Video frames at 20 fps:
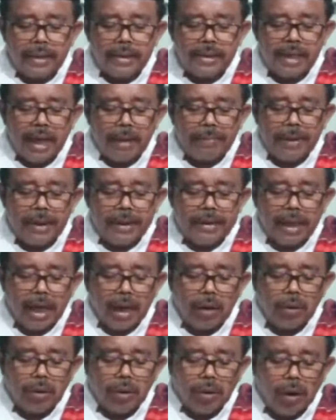Kanjeng Nabi
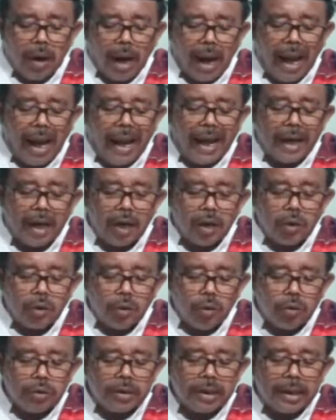jauh
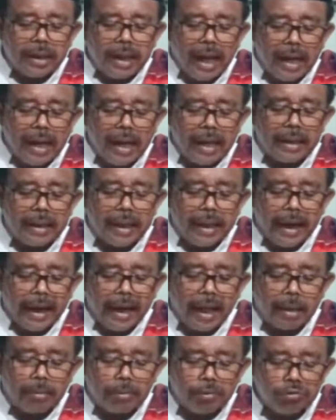aku negarane
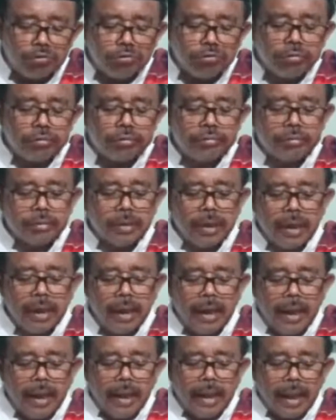ngelmu
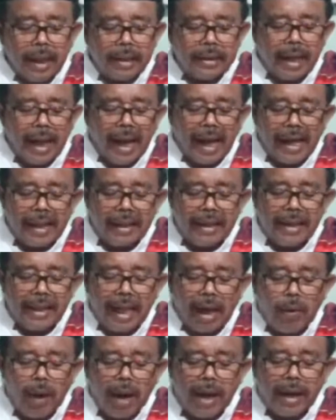lan ali
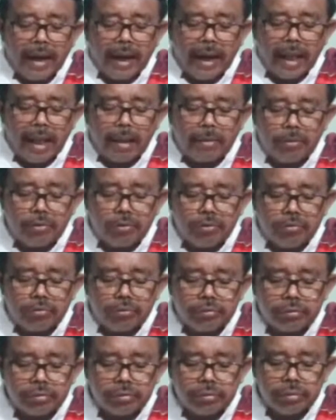lawang ngelmu
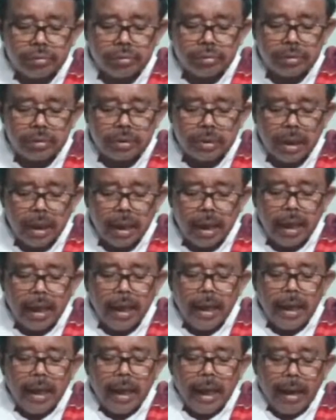
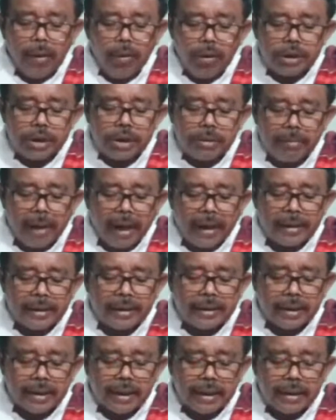Ewa
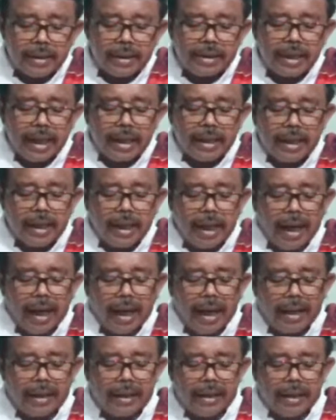semanten
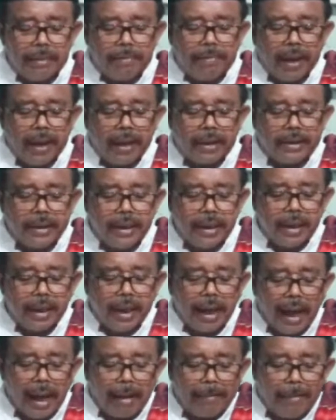Sayyidina Ali badhe
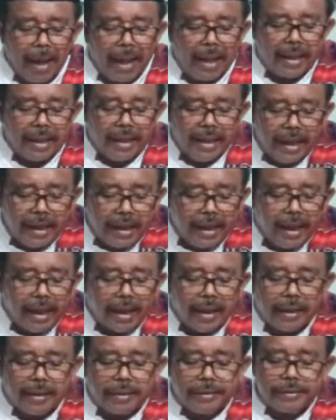ngamal
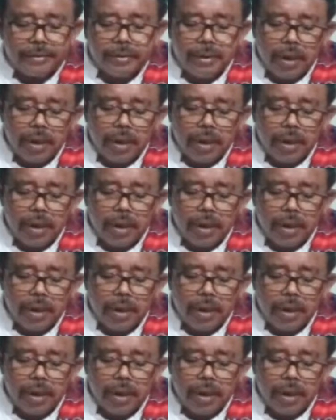dikir